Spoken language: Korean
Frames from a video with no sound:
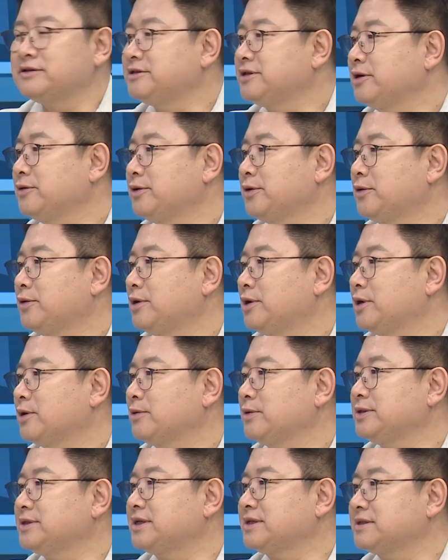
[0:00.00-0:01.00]
연체율이
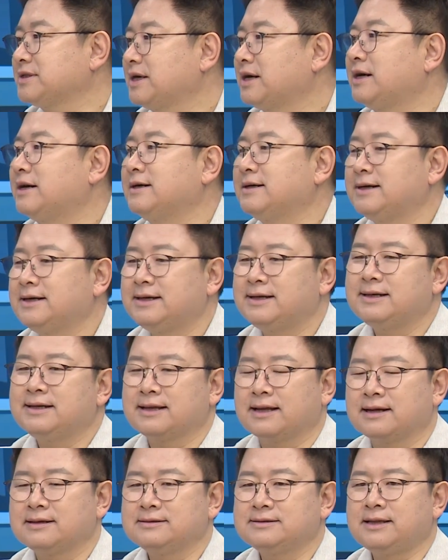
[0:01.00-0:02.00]
올라가고 있어서 아.
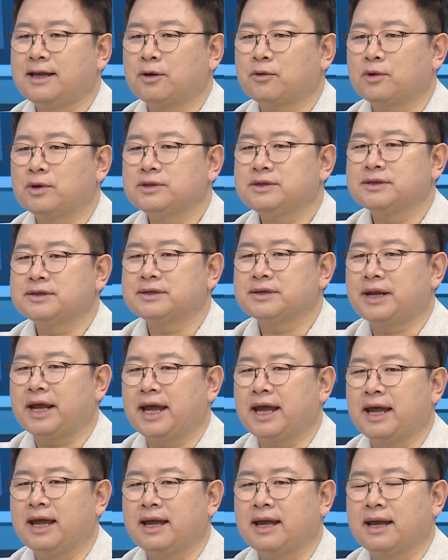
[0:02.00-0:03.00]
그러니까
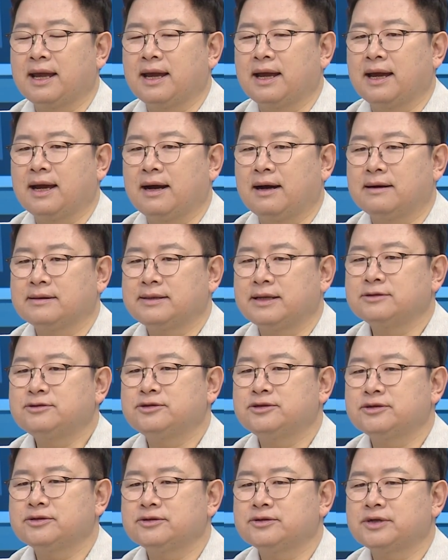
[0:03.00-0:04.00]
은행권들의 어,
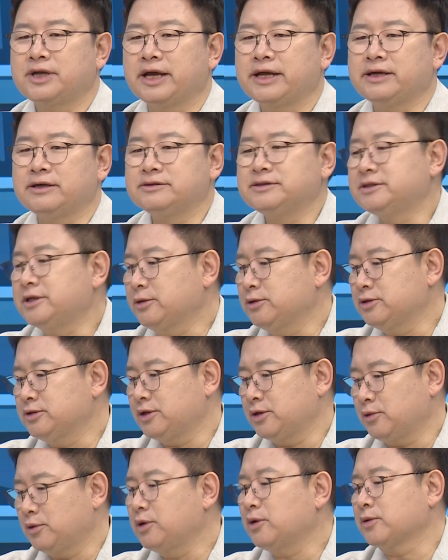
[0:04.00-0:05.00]
대출의
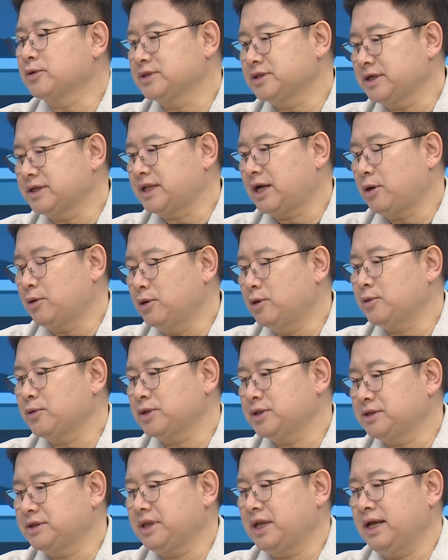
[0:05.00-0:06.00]
연체율들이 올라오고 있어요. 다 올라오고
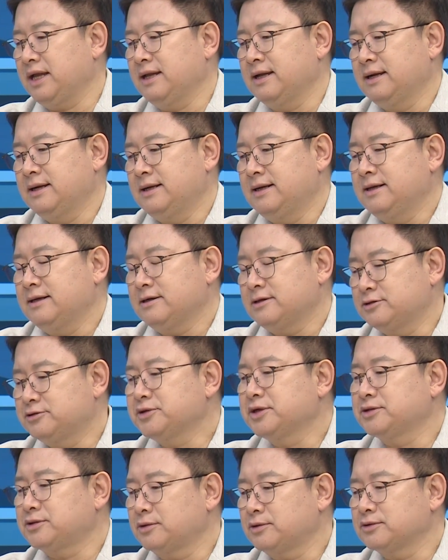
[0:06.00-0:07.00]
네. 있는데 그
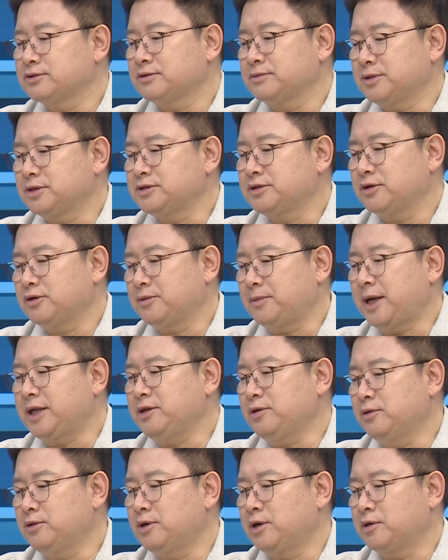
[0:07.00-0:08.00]
중에서도 좀 연체율이
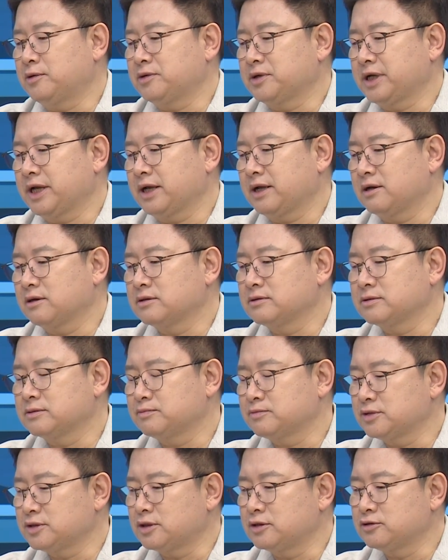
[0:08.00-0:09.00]
많이 올라오는 게
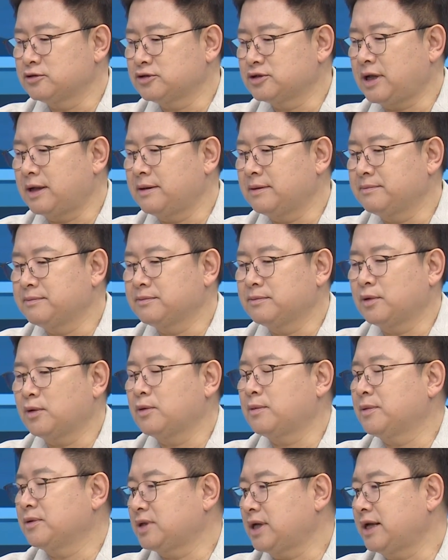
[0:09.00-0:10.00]
결국 뭐
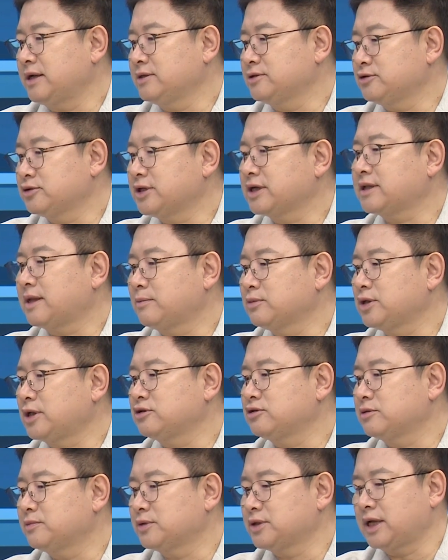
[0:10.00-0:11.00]
주담보보다는
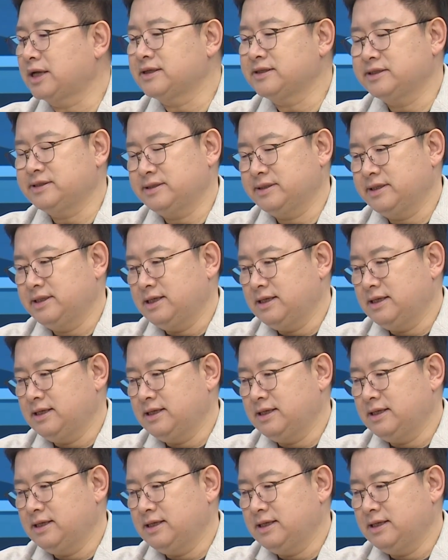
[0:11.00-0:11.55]
주택담보대출보다는